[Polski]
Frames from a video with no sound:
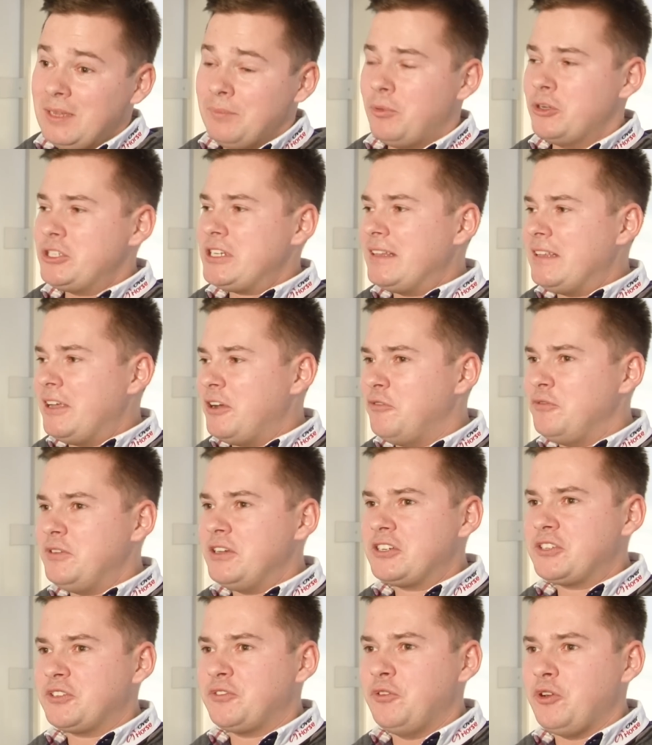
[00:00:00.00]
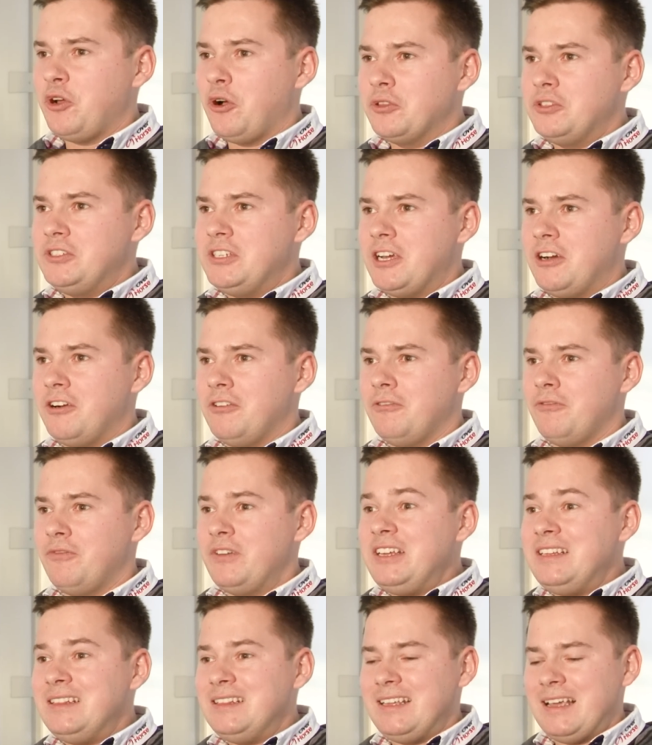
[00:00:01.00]
posiada również swój oddział
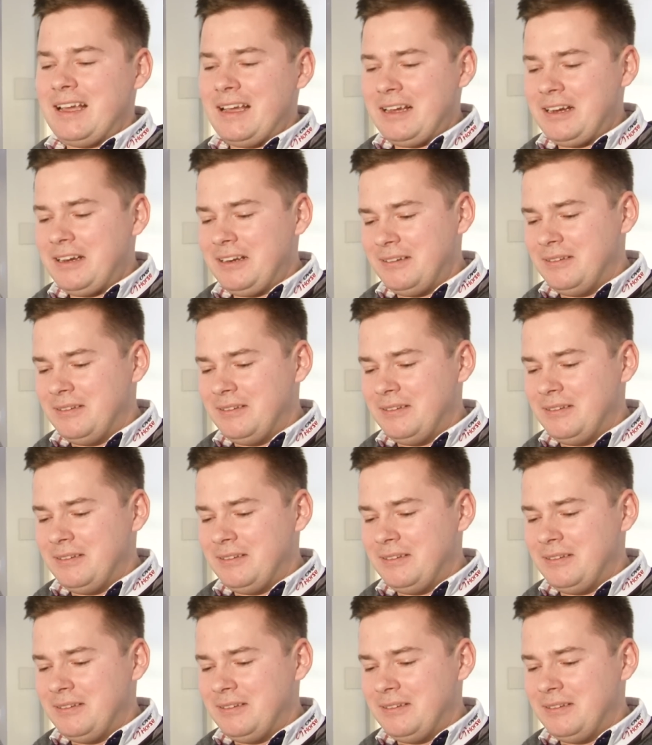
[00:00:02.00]
w Indiach.